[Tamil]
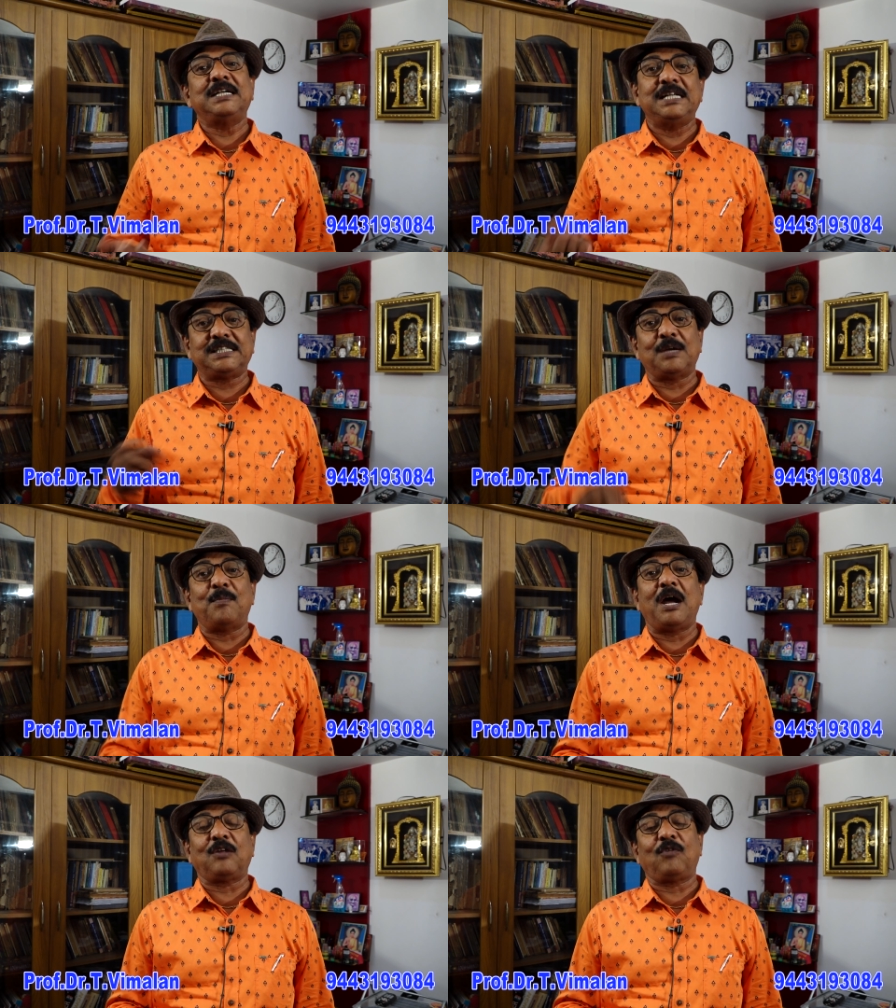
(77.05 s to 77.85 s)

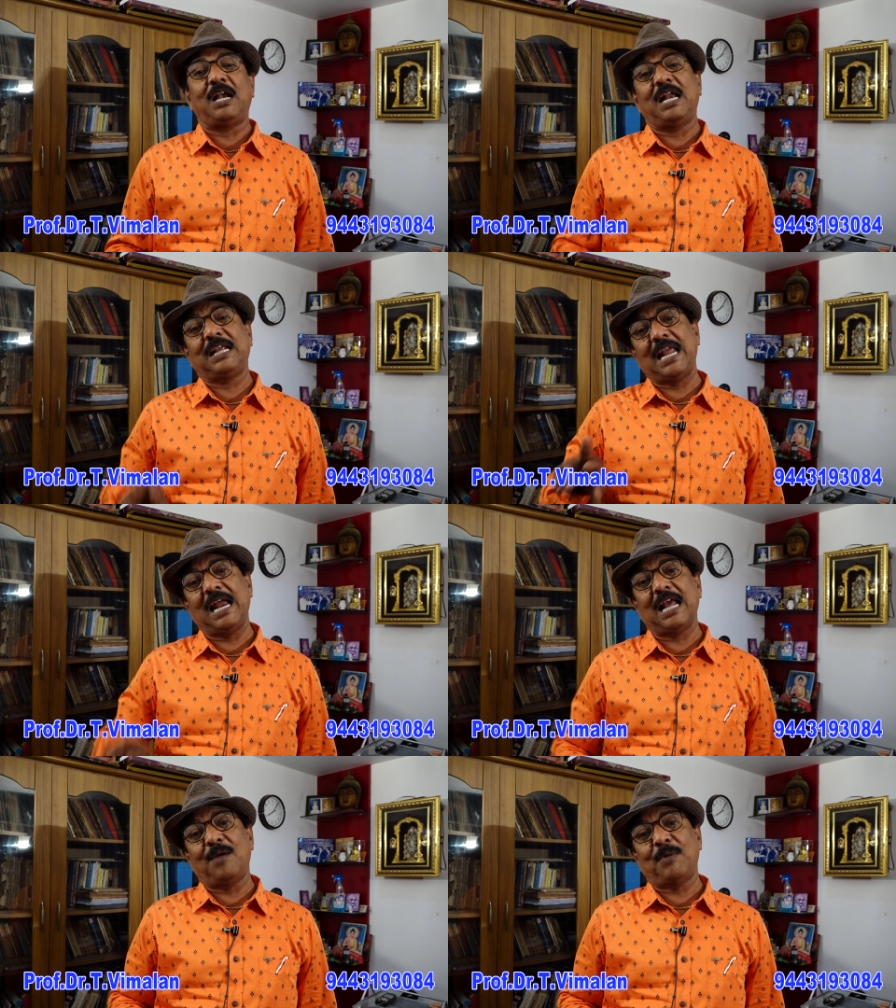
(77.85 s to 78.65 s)
நீச்சமானவங்களில்
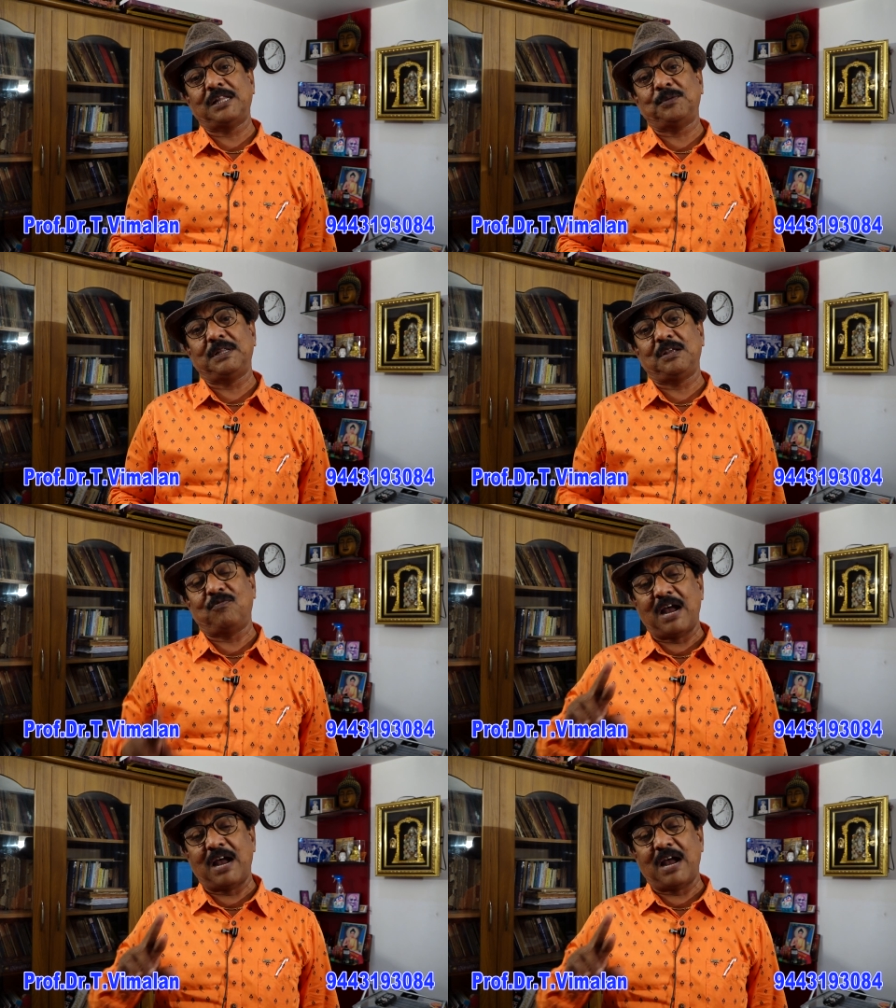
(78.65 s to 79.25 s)
ஏழாம் அதிபதி